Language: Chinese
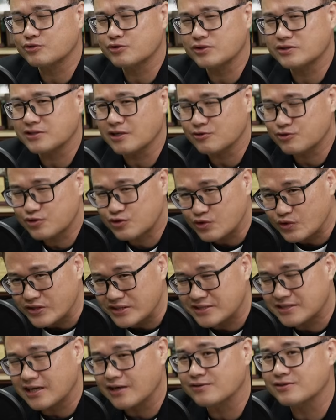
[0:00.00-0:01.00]
最早
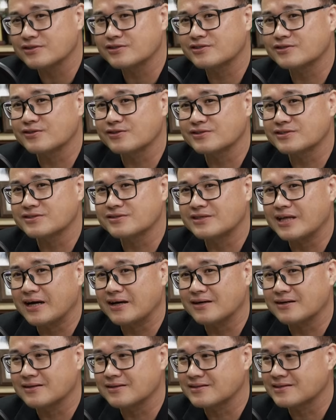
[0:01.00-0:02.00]
最早的时候是
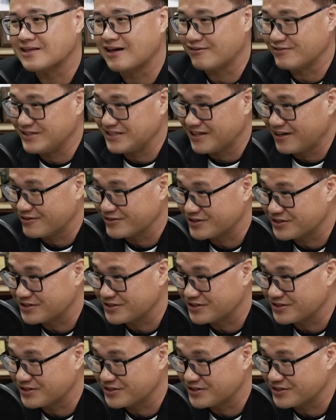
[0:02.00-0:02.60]
当陶艺老